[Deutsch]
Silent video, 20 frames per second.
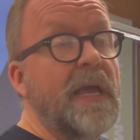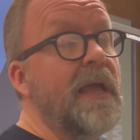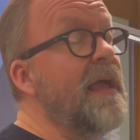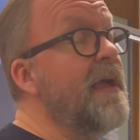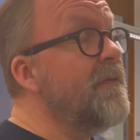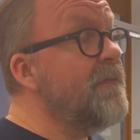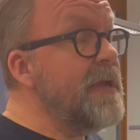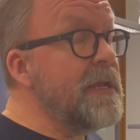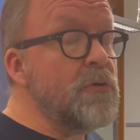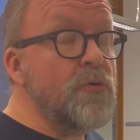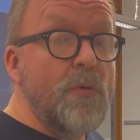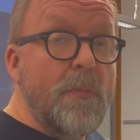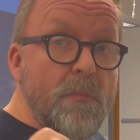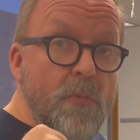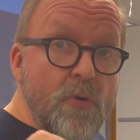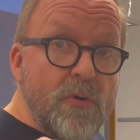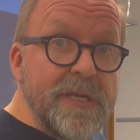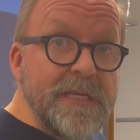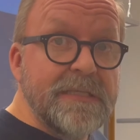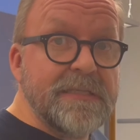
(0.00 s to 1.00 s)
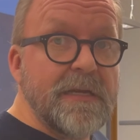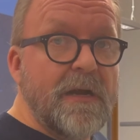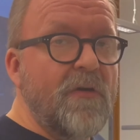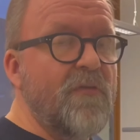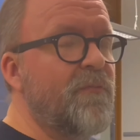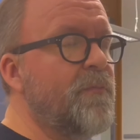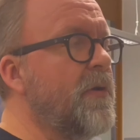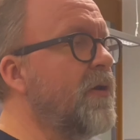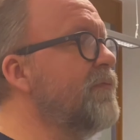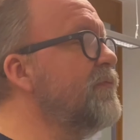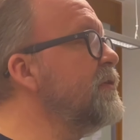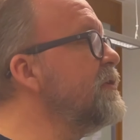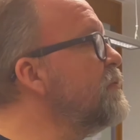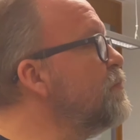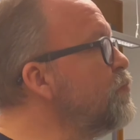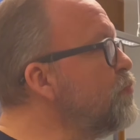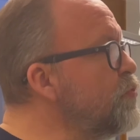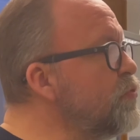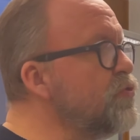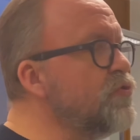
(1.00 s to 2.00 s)
Wenn du Muckis aufbauen willst,
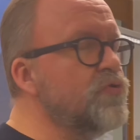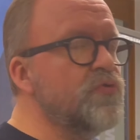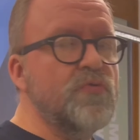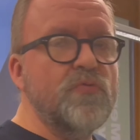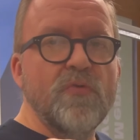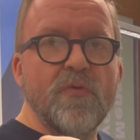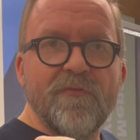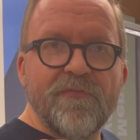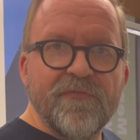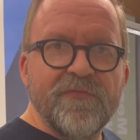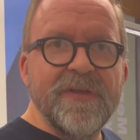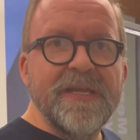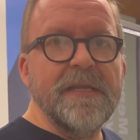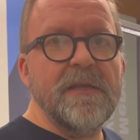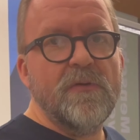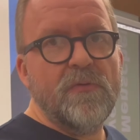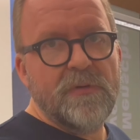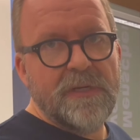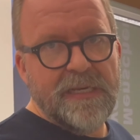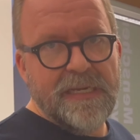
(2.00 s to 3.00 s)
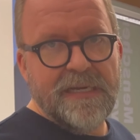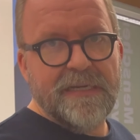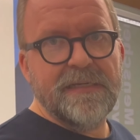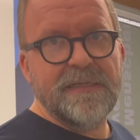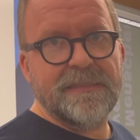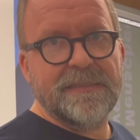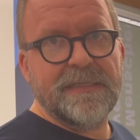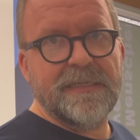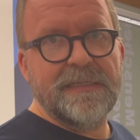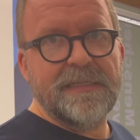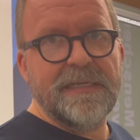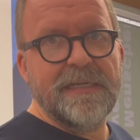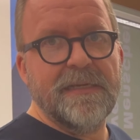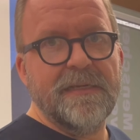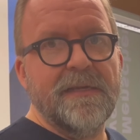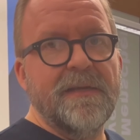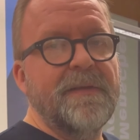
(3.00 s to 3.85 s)
musst du viel und lange trainieren.